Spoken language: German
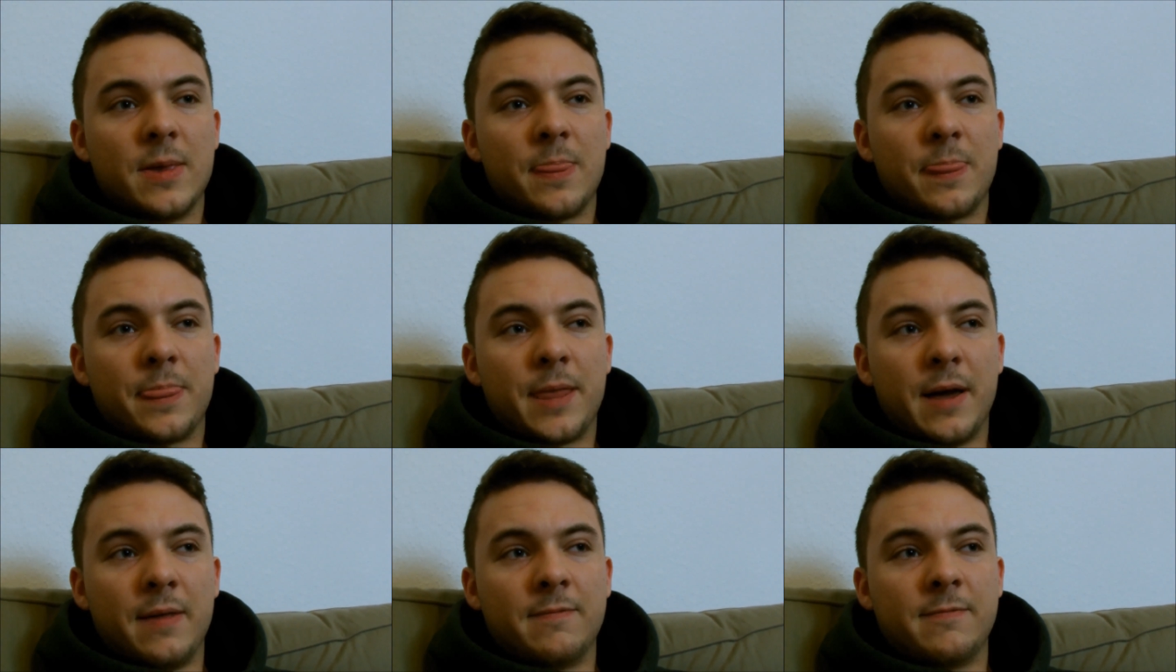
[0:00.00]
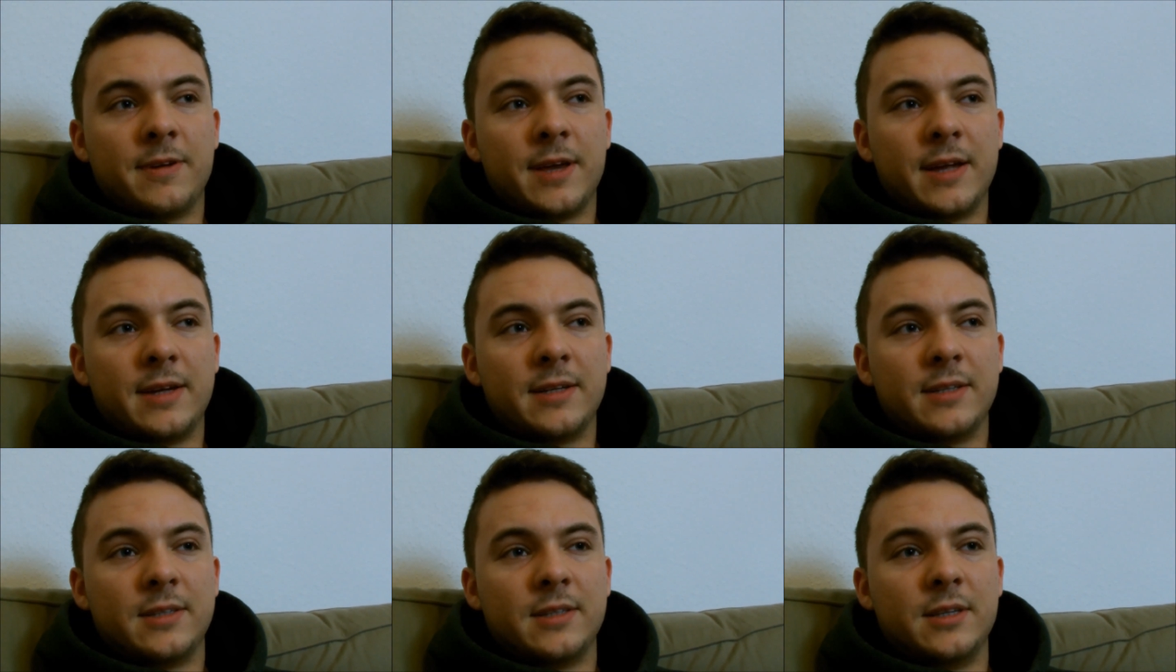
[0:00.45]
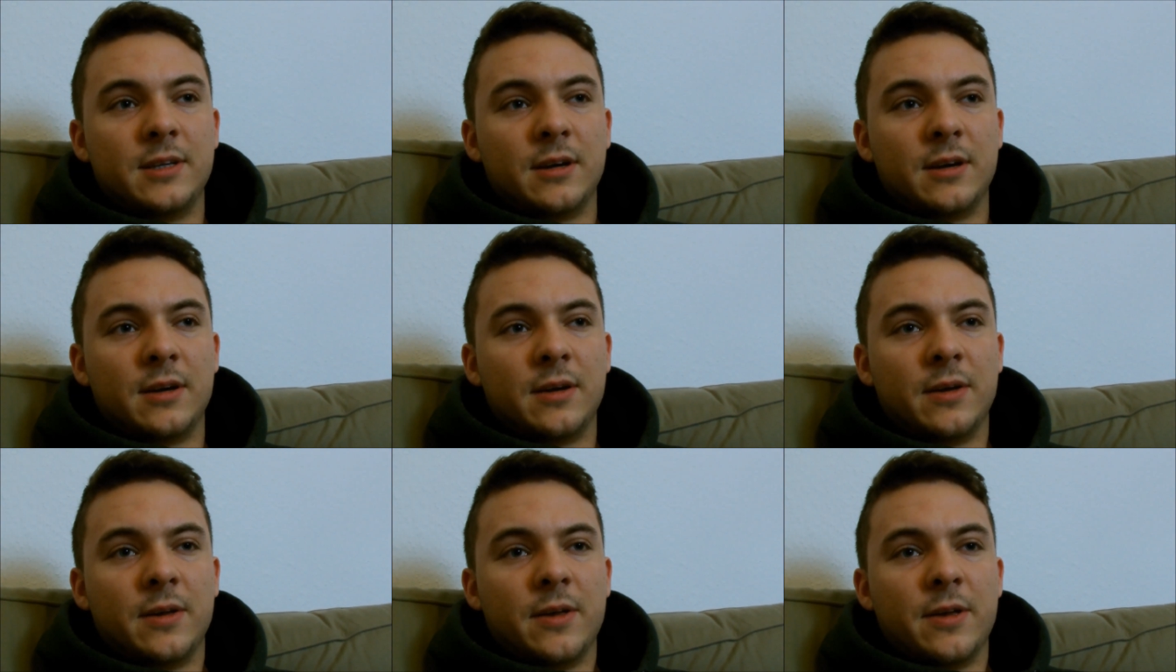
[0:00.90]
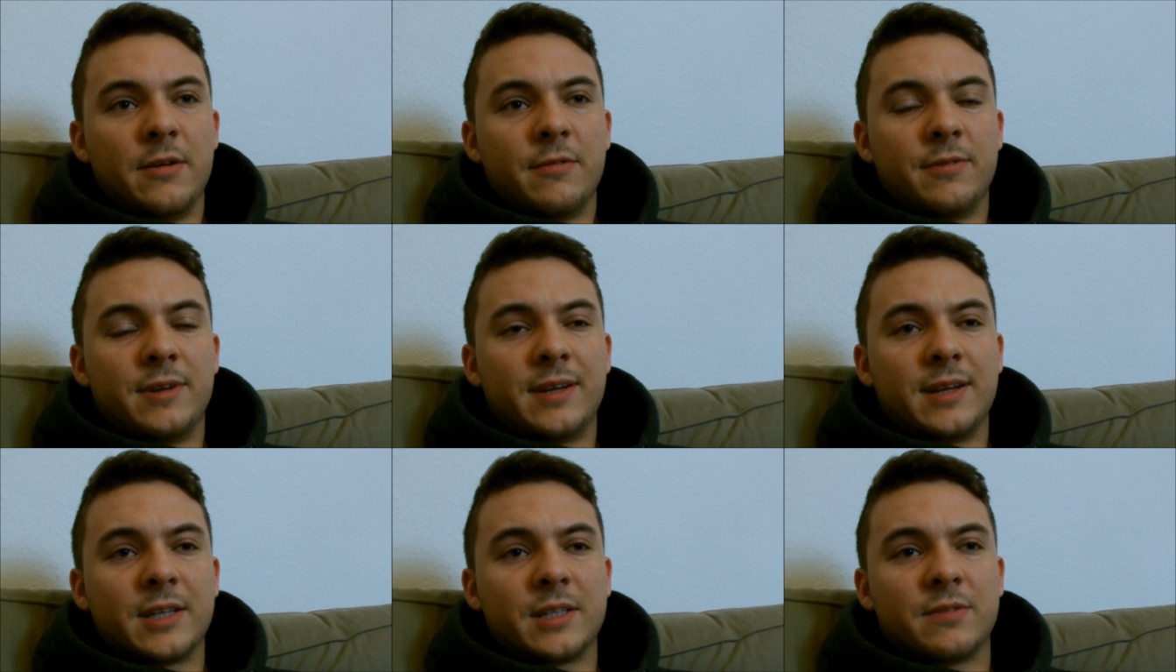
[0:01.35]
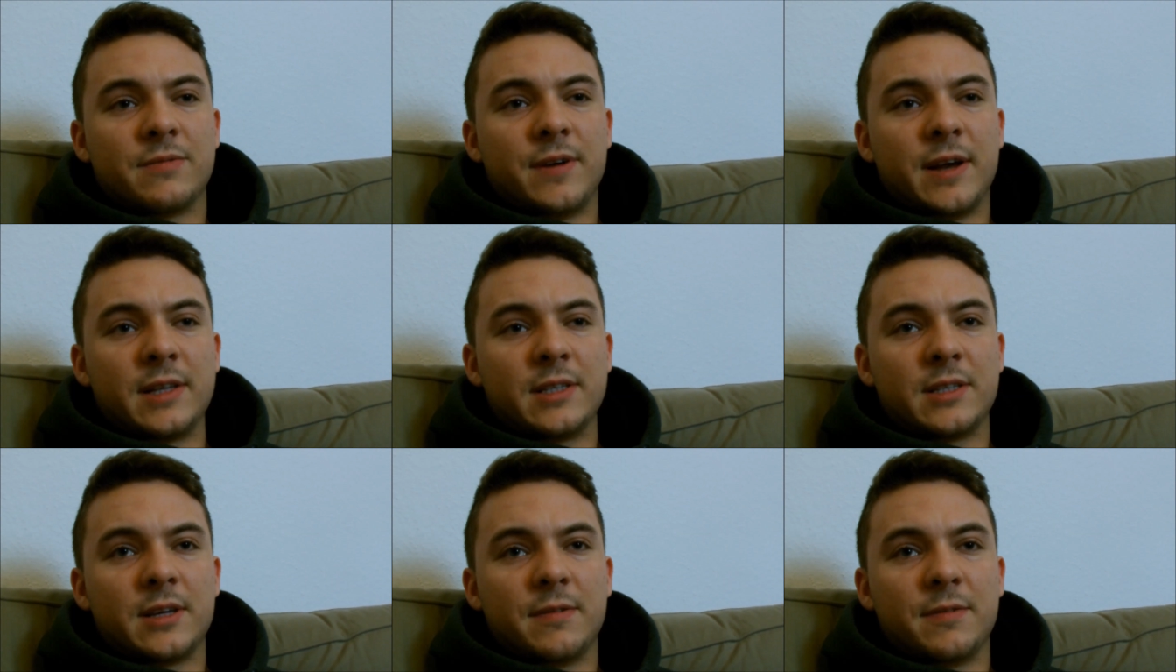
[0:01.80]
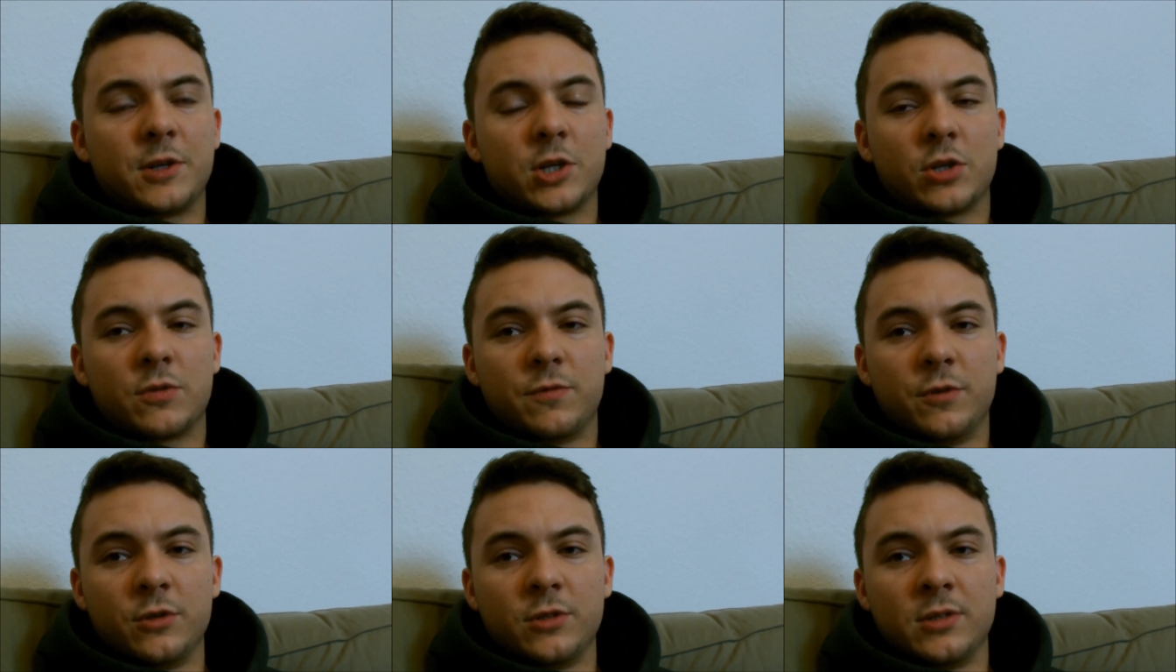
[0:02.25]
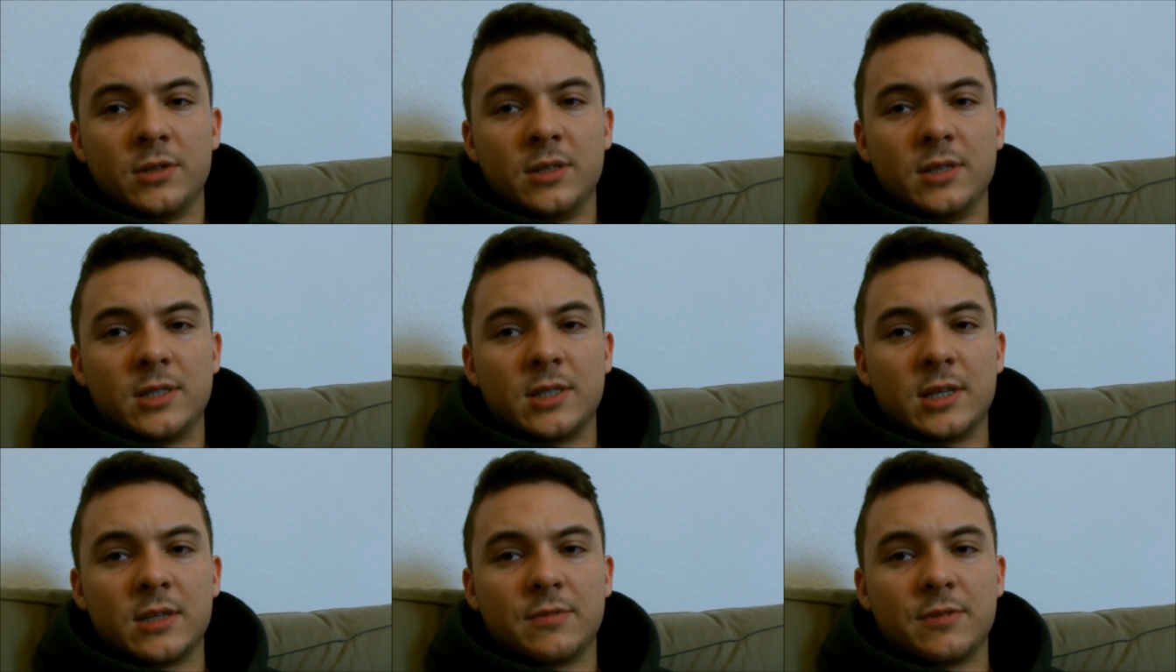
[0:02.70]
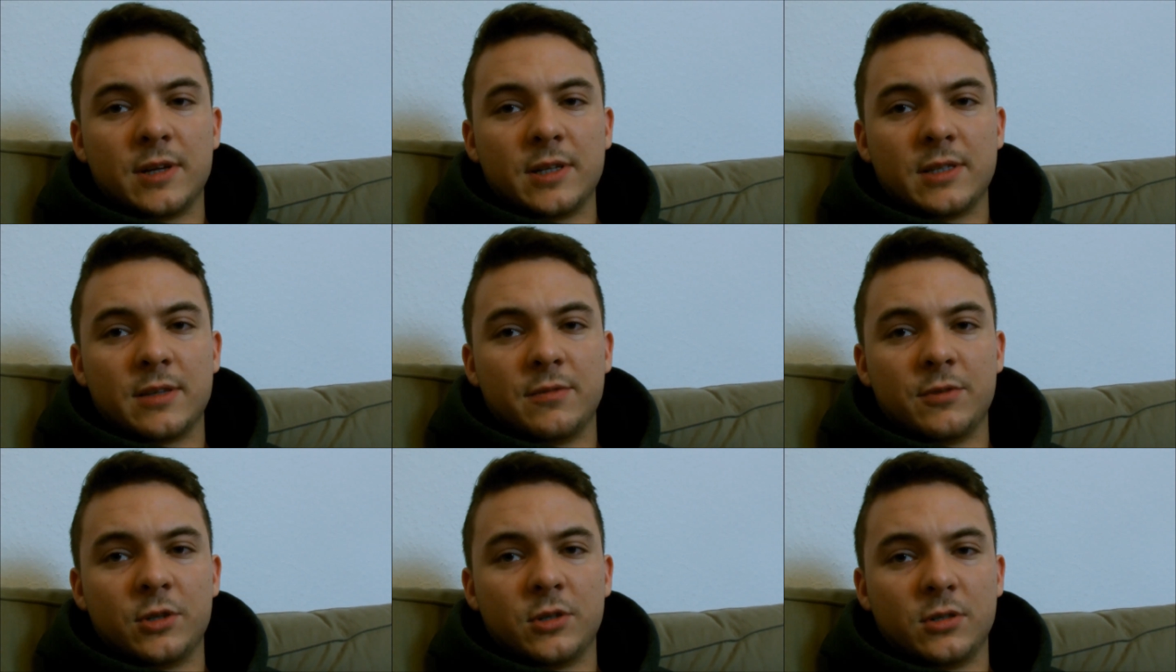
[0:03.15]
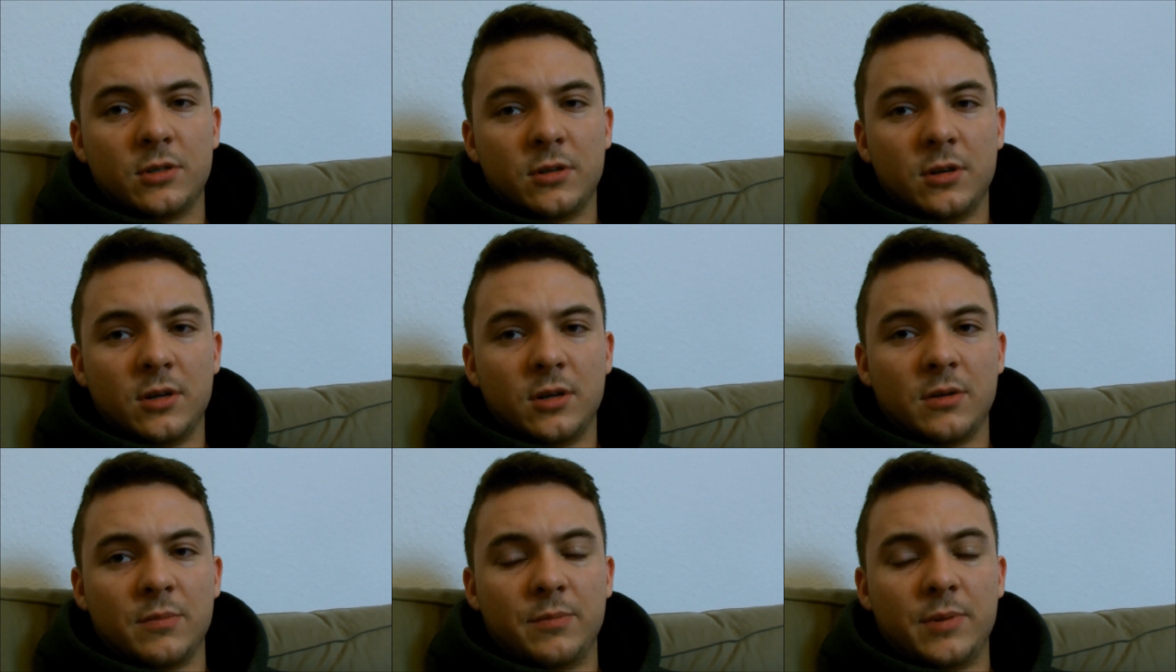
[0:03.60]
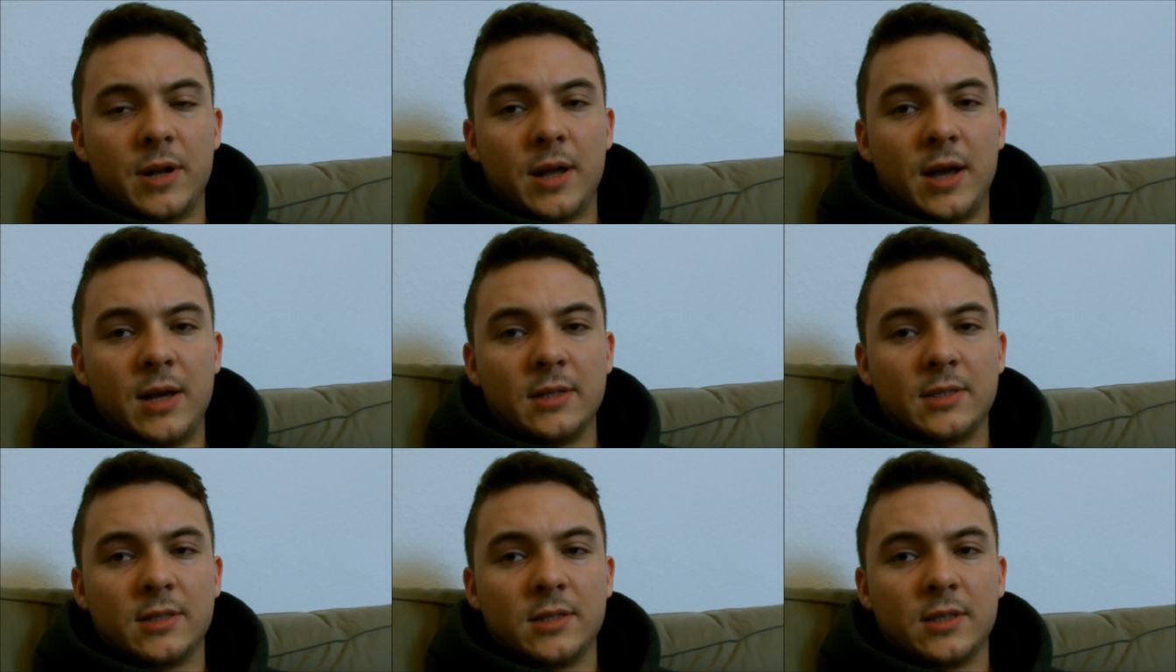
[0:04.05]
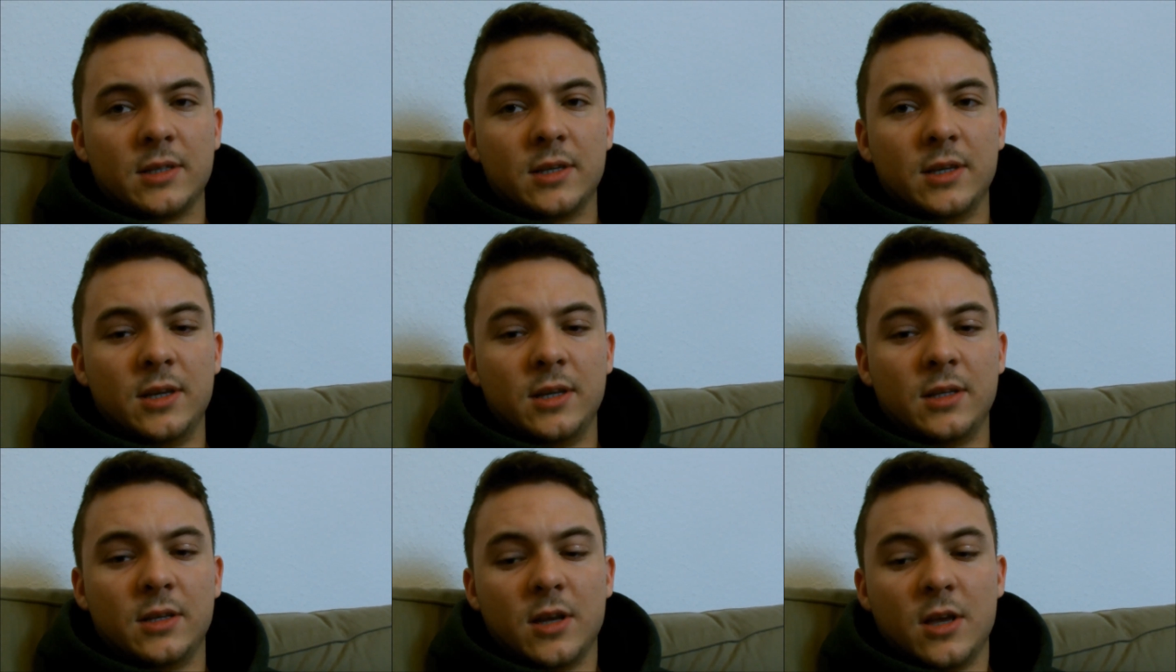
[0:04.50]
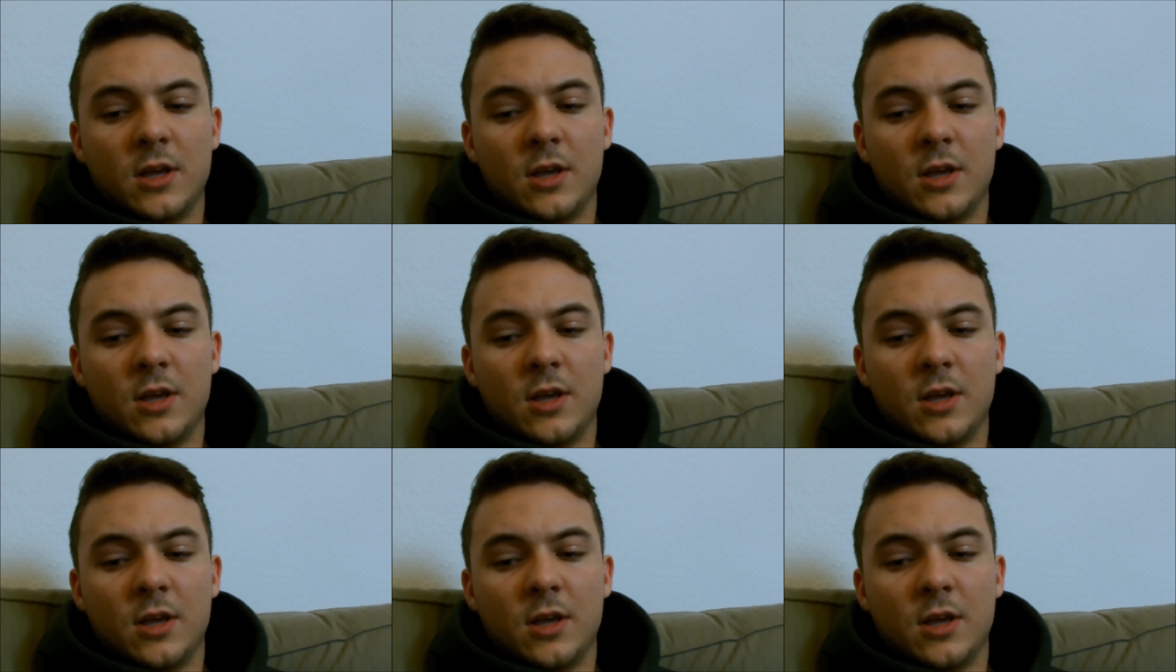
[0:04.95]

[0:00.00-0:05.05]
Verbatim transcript: dann werdet ihr, wenn das Wasser verschwunden ist, das Wasser wird in eure Blase gehen,